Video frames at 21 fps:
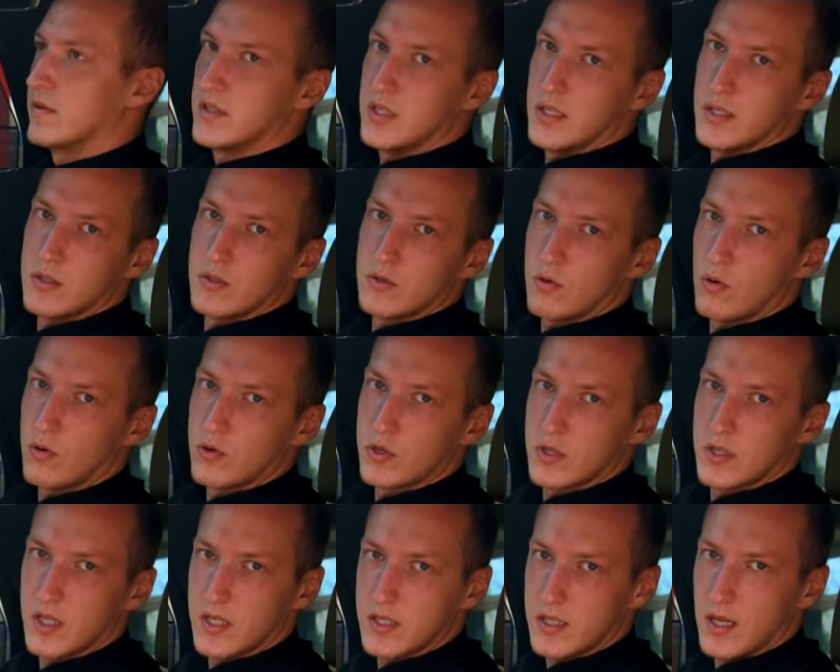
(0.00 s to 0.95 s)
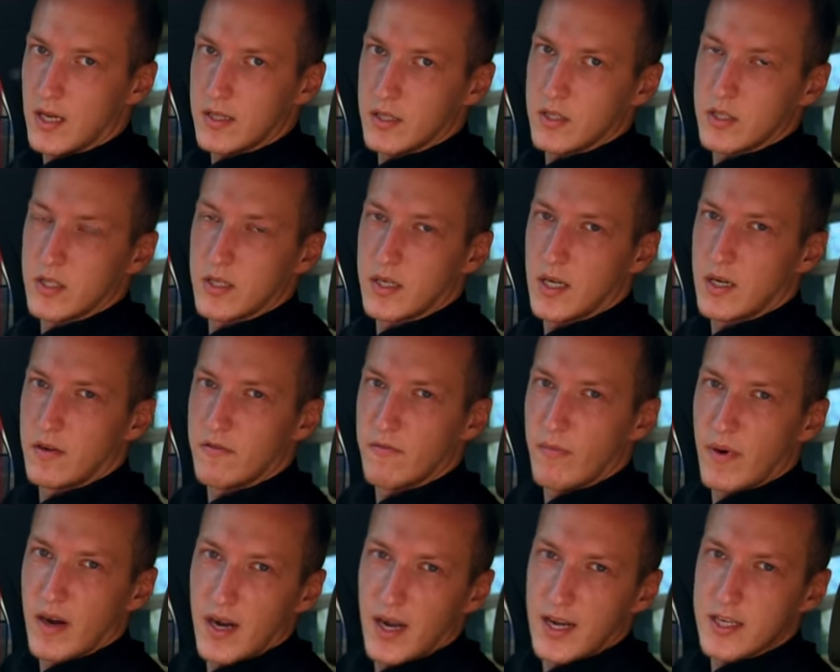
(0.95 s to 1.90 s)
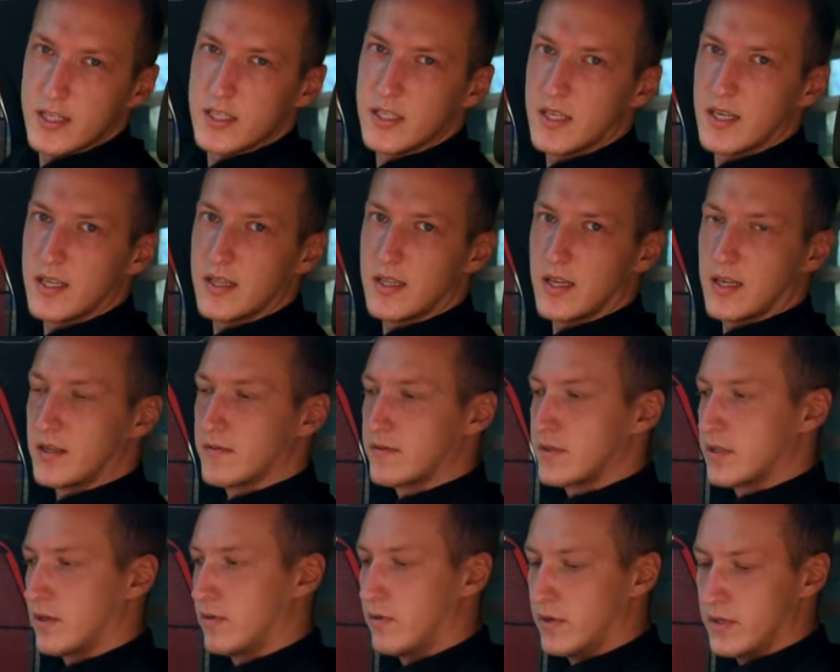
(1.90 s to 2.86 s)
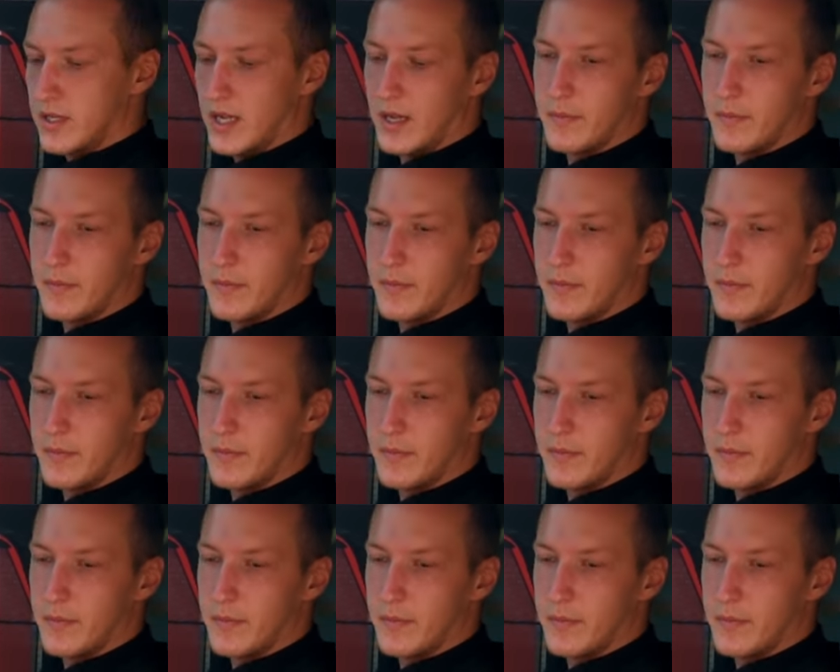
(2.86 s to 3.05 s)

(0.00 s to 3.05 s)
здесь тоже достаточно, как и в багажнике, так и в салоне.